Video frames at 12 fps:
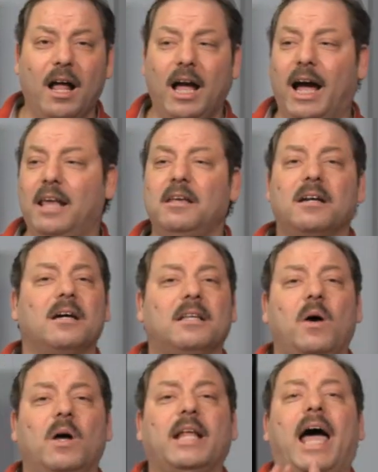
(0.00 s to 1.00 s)
هذه
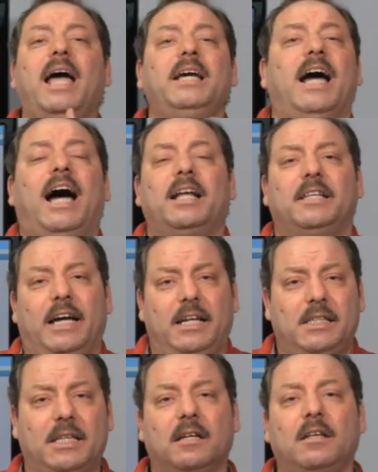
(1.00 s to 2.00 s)
الخطوات اي حد
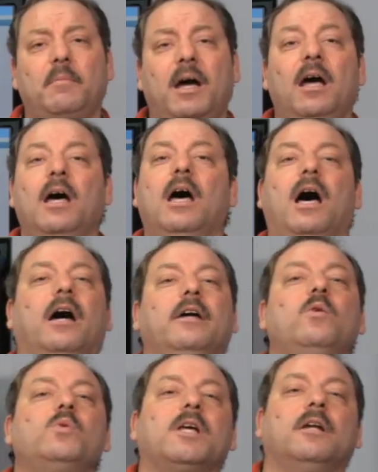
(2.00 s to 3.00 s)
هيستخدمها
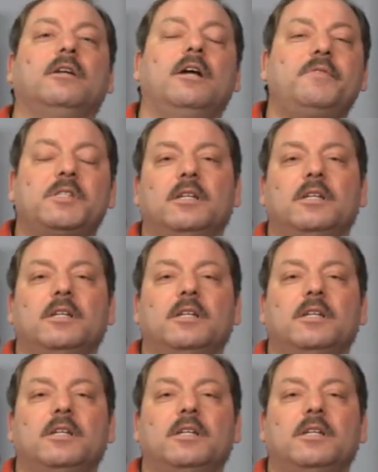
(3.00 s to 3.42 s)
هيوصل لنفس